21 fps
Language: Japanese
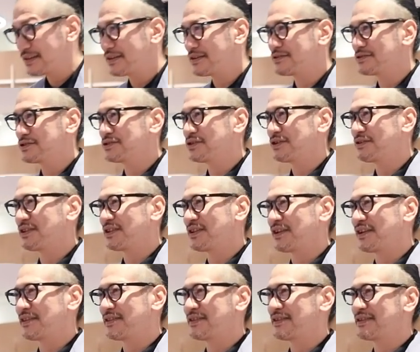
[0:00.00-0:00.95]
藤田岩
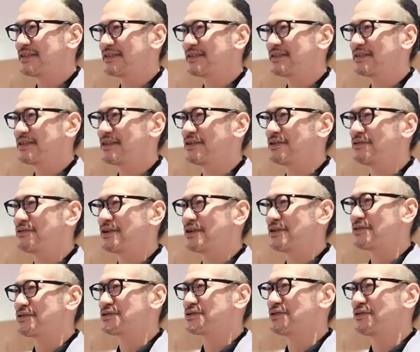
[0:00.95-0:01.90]
佐です今日は
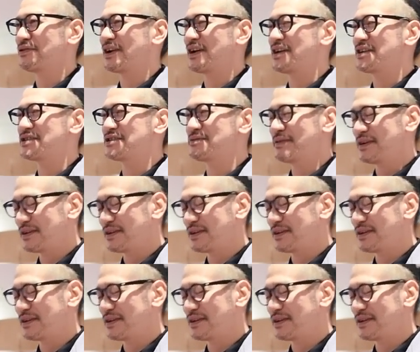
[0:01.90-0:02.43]
よろしくお願いし